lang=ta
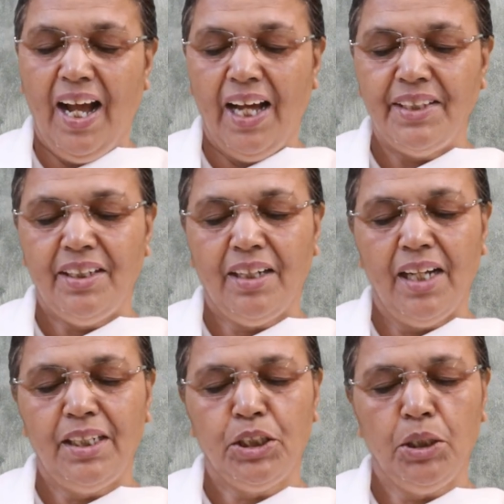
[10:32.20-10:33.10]

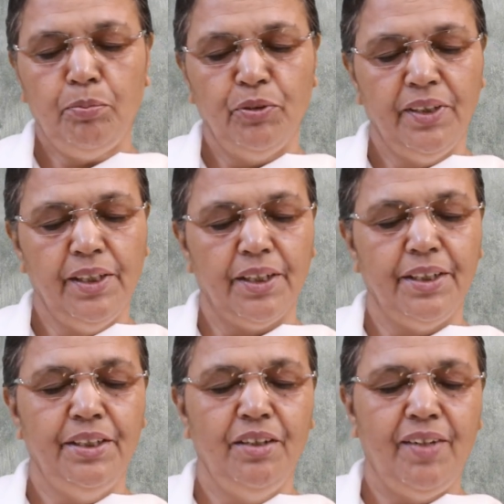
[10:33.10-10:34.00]
ஆதிக்காலத்து புதிர்
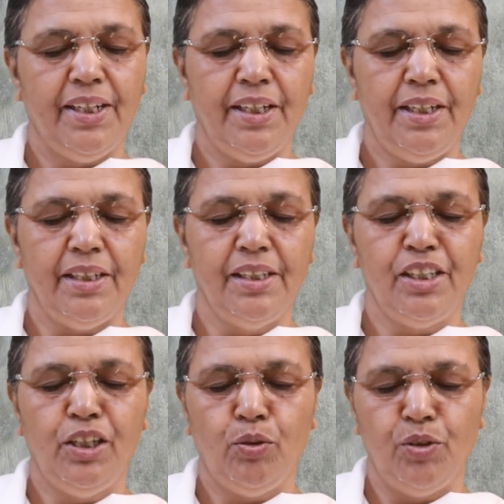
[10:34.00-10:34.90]
இதுவரை
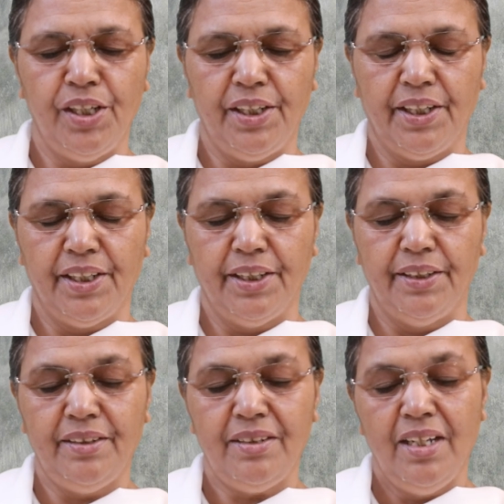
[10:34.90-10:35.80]
இருந்து
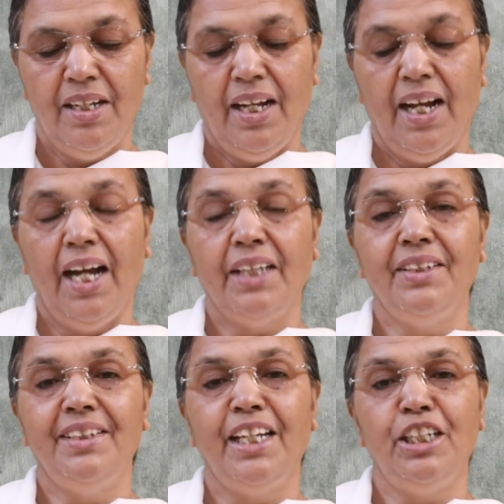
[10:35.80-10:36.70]
கொண்டிருக்கிறது
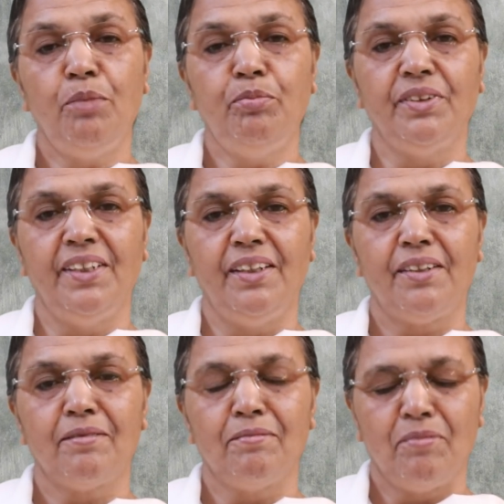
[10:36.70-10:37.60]
அது என்ன
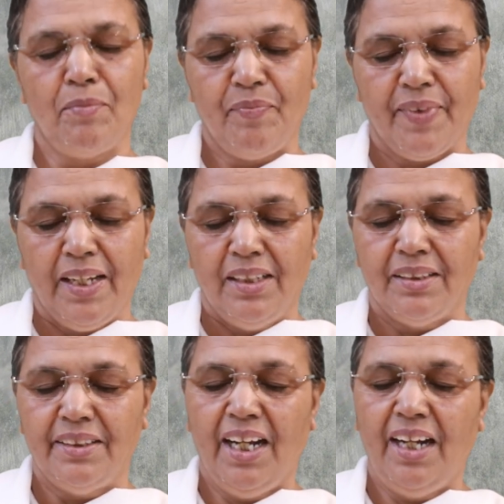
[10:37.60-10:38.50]
புதிர்
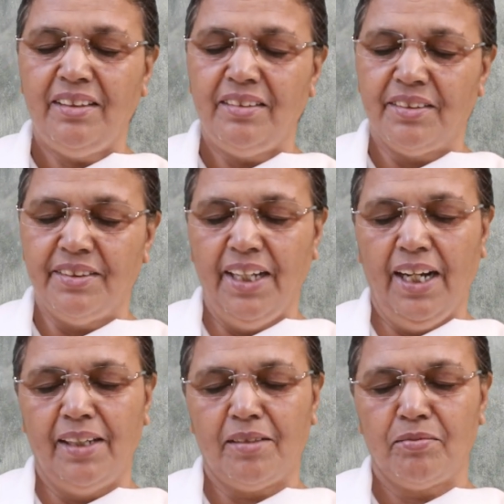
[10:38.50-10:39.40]
நான்
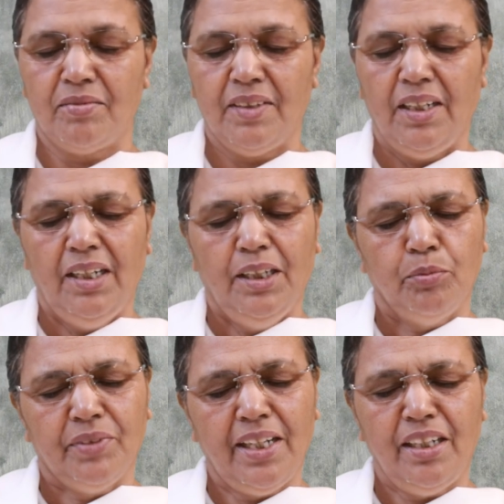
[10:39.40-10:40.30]
யார்
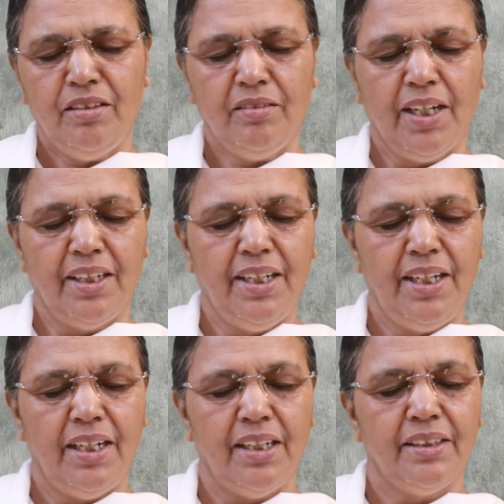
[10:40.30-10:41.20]

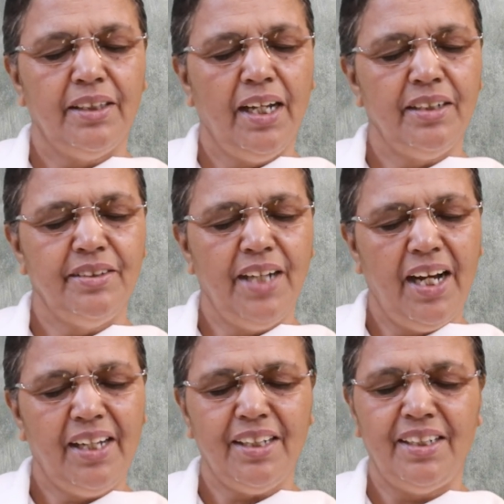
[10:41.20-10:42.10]
தனக்குத்தானே நான்
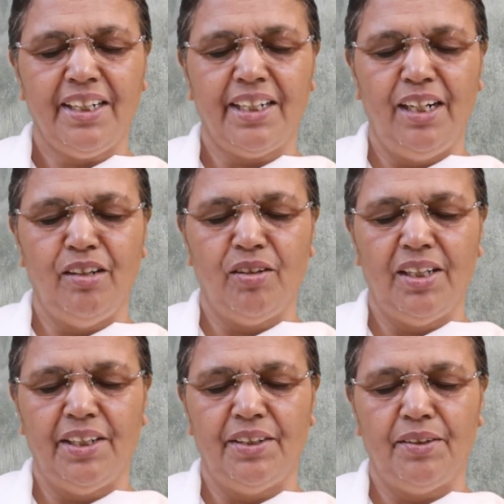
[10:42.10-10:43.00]
யார் என
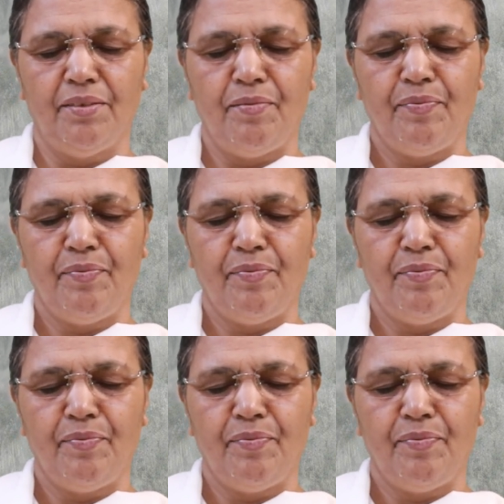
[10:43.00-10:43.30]
கேளுங்கள் என்று